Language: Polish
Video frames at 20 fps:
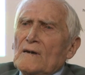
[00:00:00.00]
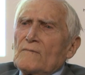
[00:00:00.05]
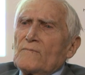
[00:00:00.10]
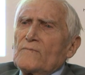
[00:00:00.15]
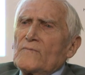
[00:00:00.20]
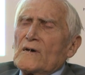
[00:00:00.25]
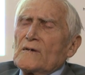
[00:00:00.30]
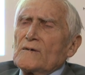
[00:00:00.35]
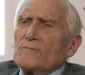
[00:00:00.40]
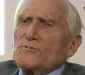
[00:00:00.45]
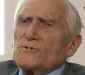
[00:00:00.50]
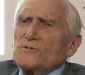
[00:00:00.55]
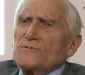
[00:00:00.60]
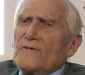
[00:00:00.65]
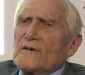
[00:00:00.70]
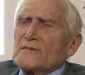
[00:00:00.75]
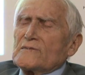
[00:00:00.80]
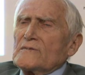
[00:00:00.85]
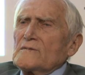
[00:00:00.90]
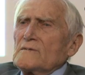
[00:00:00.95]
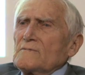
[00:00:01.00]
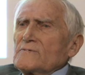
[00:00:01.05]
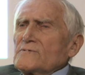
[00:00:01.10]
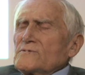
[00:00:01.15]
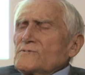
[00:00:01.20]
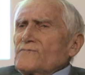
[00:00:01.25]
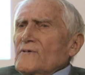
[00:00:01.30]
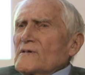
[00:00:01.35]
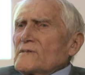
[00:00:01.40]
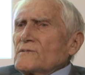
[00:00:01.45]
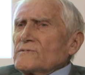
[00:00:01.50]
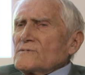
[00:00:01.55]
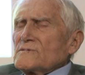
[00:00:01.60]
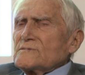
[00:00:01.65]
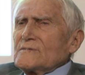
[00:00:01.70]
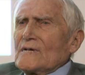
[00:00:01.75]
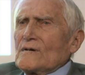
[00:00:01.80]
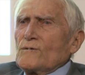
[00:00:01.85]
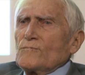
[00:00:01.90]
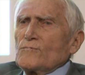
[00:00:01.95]
miałem świetny, świetną
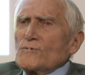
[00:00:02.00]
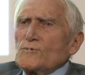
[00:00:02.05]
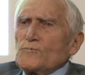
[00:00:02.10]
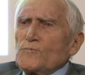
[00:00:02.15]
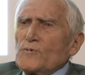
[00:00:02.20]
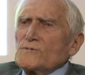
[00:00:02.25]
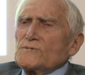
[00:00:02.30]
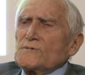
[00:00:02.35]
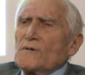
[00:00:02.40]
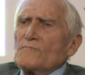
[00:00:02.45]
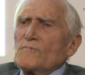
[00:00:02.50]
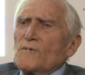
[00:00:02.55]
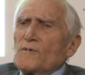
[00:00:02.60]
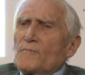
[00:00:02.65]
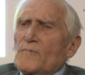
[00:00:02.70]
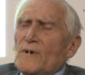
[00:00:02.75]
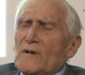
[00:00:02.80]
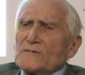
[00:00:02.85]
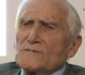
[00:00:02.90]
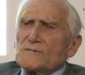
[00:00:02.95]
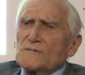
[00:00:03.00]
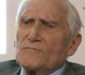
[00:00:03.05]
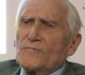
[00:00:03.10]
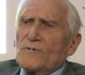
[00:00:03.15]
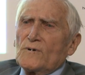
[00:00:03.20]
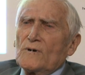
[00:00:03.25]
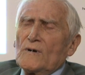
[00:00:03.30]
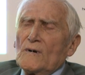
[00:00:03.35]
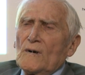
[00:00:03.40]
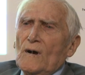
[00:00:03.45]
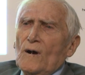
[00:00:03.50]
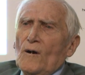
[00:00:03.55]
znajomość podziemnej prasy, bo